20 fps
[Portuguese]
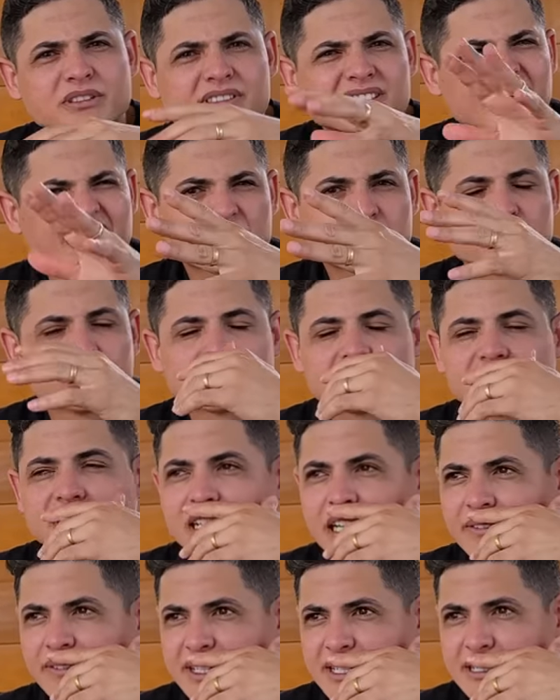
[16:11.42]
sete minutos de
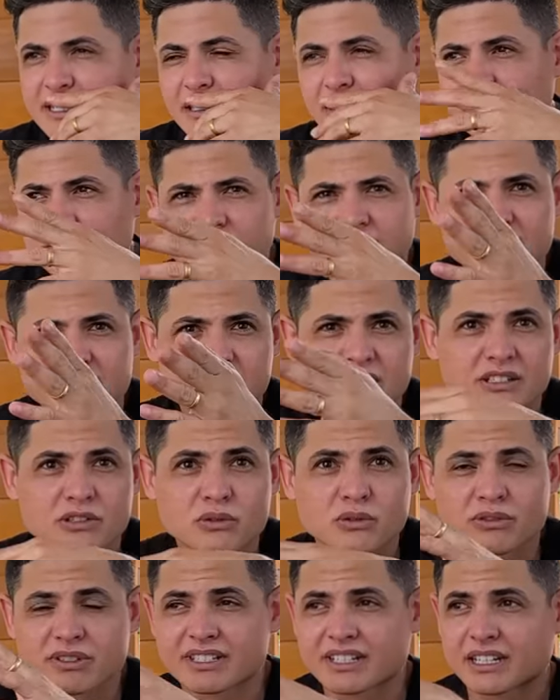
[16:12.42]
gravação, né, se
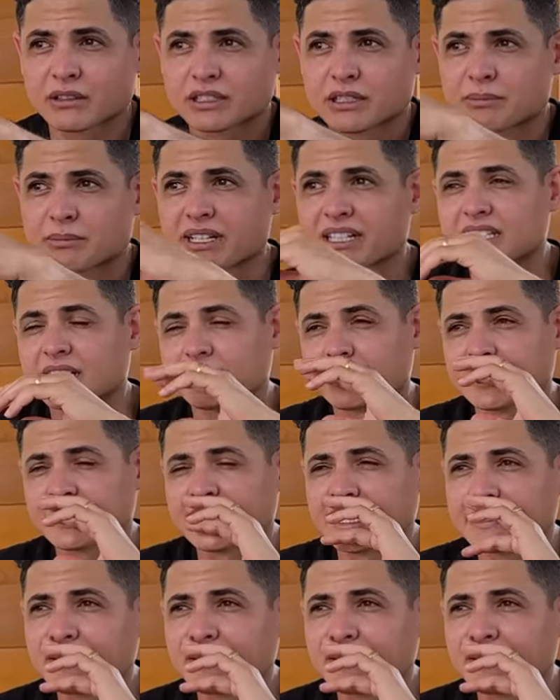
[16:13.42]
desconsiderar o tempo que ele tava ligado